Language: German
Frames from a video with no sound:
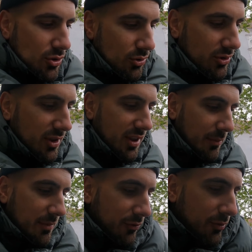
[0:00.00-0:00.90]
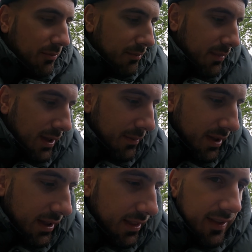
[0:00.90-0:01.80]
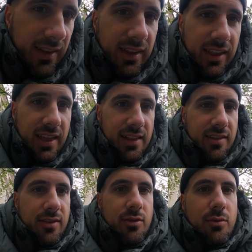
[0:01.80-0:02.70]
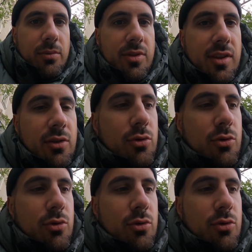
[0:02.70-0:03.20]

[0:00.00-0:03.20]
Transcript: Und ich habe mir von meinem einzigen Geld um 10